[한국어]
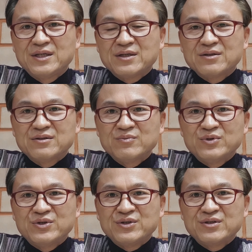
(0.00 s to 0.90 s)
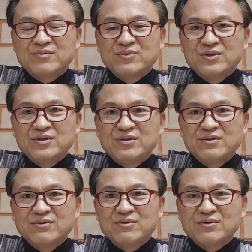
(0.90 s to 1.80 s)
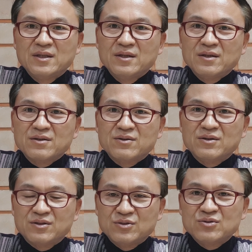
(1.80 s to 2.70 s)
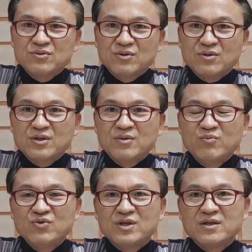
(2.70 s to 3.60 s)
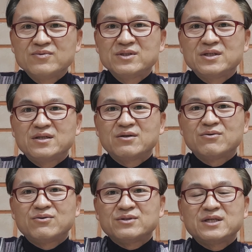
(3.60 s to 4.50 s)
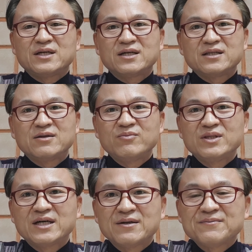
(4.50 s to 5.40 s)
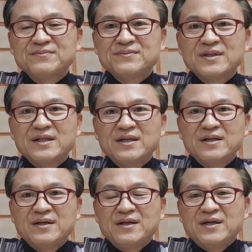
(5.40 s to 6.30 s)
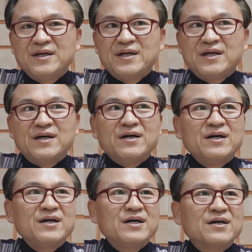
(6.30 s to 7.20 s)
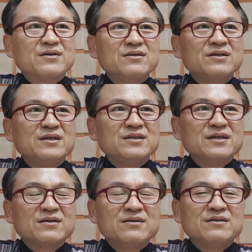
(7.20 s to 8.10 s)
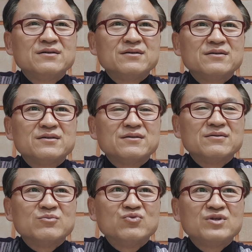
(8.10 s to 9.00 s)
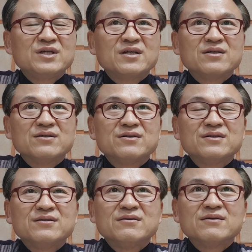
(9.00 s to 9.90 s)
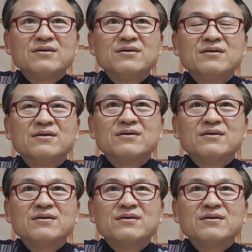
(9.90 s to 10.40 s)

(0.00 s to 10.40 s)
그래서 뭐 여러분들도 그거 드셔도 큰 무리가 없으리라고 생각이 됩니다. 아, 그런데 이제 그 물이라는 것은 어,